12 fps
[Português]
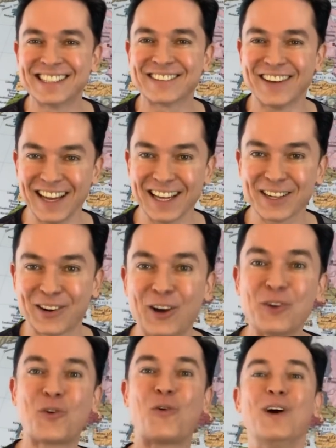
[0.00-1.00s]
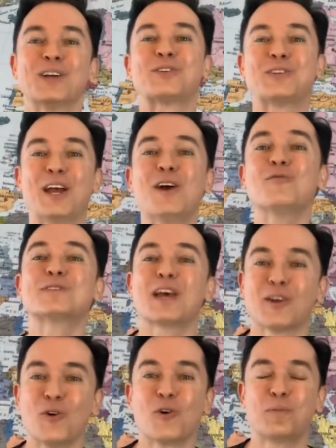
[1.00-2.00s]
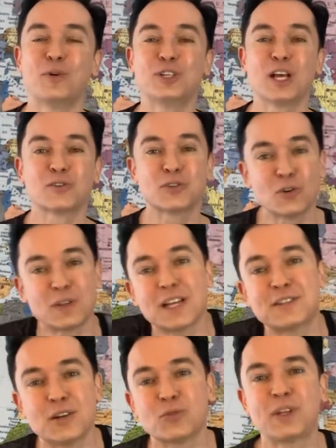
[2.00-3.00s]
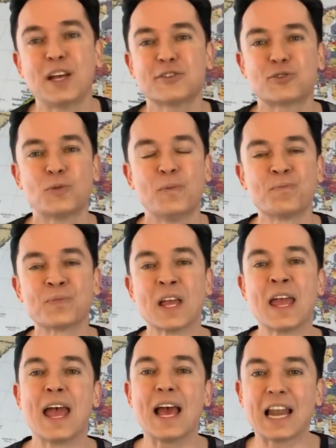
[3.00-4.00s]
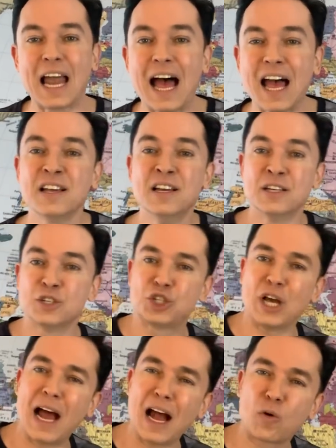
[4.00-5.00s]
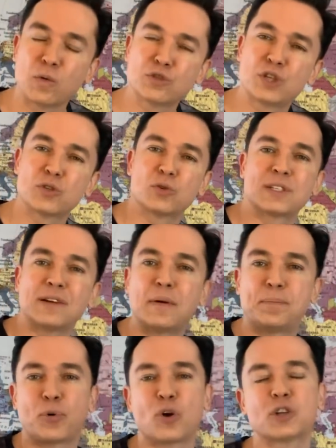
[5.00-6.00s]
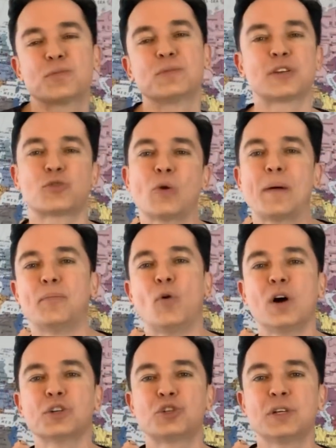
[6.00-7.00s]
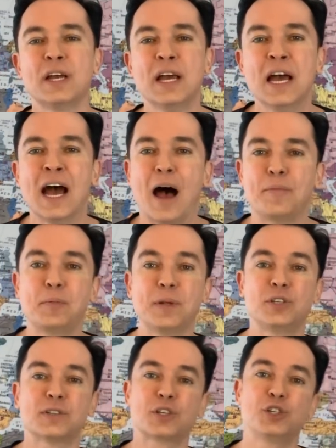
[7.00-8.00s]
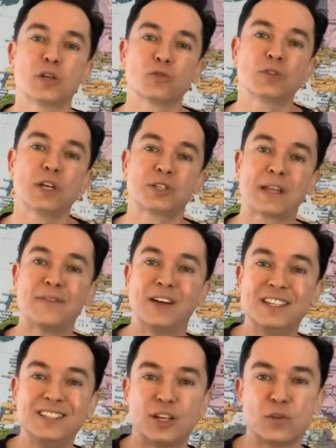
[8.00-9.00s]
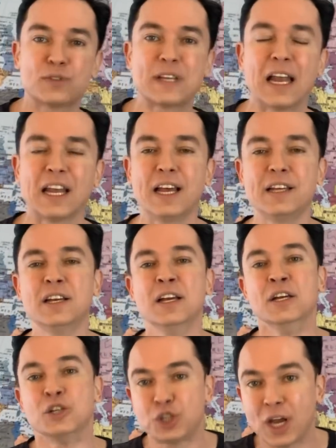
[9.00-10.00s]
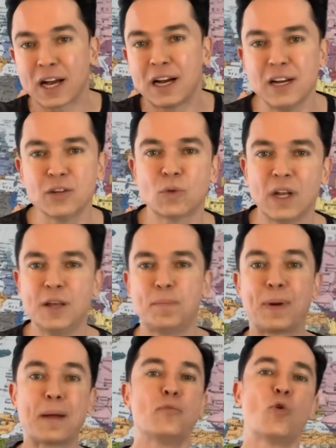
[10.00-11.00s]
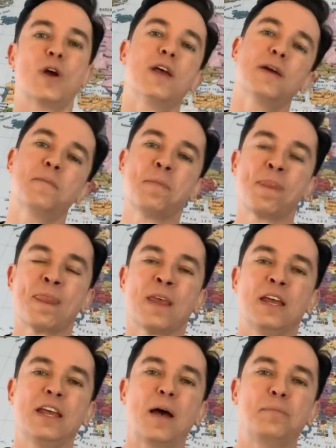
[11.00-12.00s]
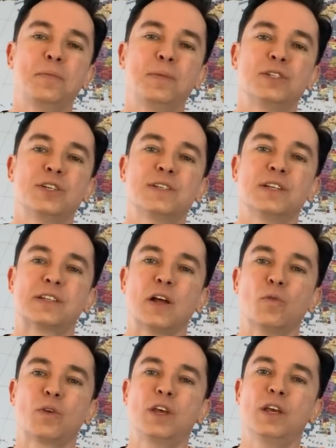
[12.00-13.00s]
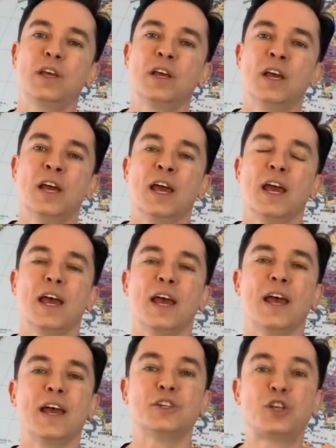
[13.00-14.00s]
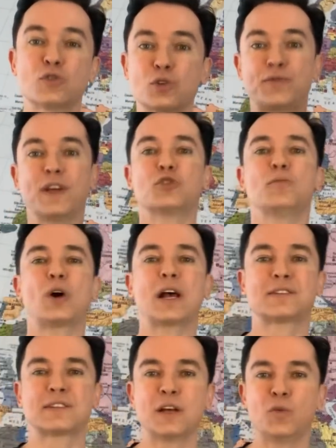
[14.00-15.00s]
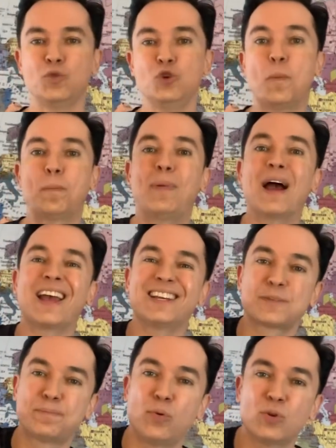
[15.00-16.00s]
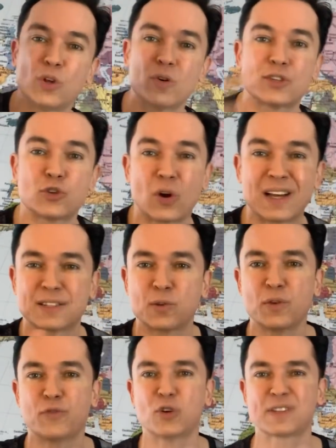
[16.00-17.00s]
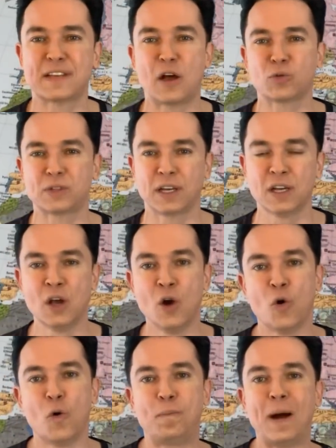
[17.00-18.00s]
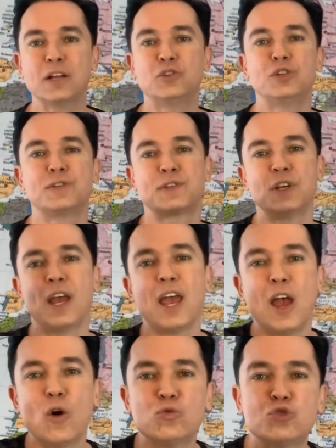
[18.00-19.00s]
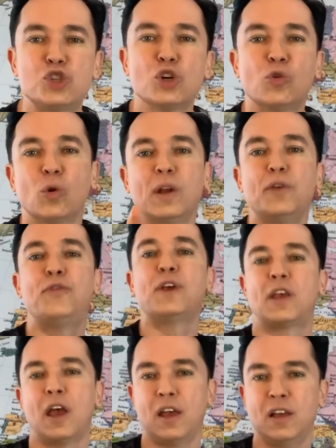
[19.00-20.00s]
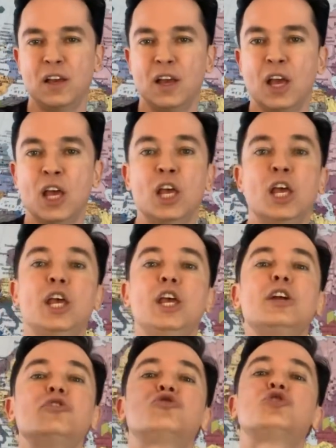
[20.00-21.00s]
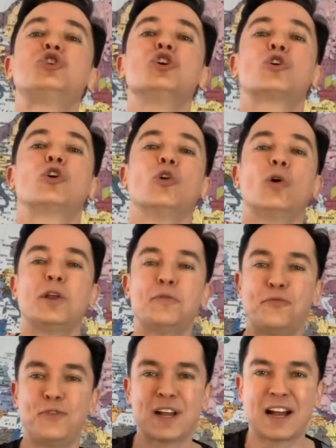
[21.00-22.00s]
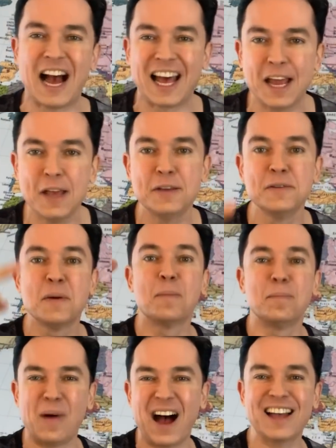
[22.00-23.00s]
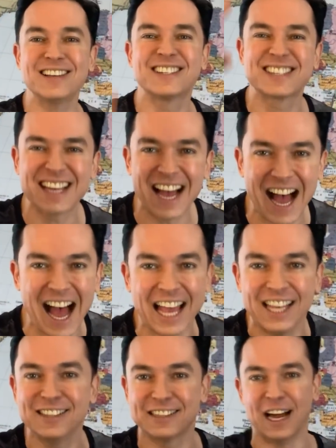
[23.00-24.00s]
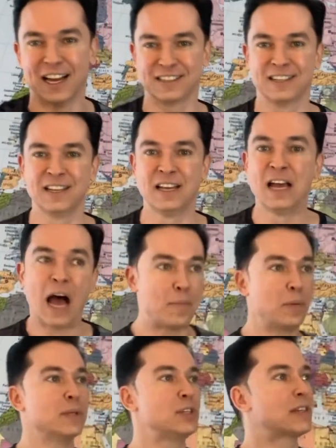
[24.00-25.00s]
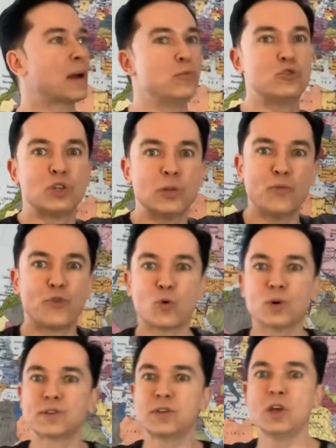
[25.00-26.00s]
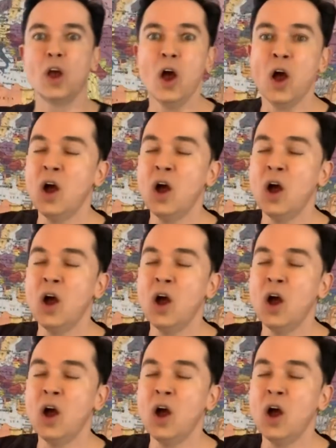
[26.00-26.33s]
Né? Olha o quanto Deus é louco por Jesus. E o terceiro texto é lá, já quando Jesus estava próximo da sua morte. A Bíblia diz que Jesus já estava ali em Jerusalém, chegando ali para morrer. E a Bíblia diz então que é, Jesus fez uma oração e o Pai respondeu essa oração em voz alta. O Pai disse: Eu te glorifiquei e te glorificarei mais ainda. A Bíblia diz que a multidão ficou assim.